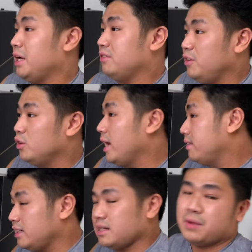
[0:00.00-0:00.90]
Matthew
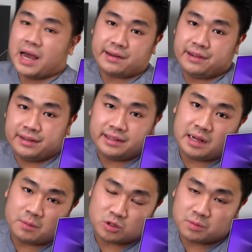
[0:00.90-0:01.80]
GT sampai hari ini
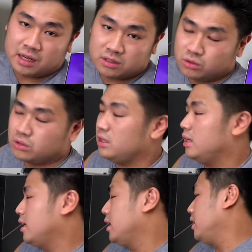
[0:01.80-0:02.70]
tidak masuk-masuk,
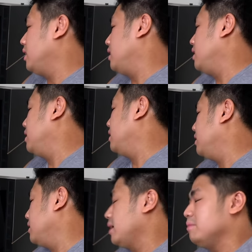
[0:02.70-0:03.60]
ya
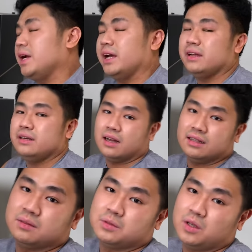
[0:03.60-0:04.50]
nggak beda
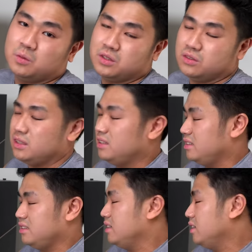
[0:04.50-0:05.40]
sama Xiaomi
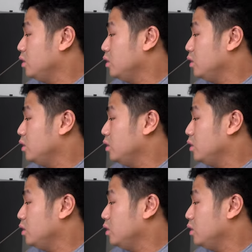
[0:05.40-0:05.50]
Indonesia.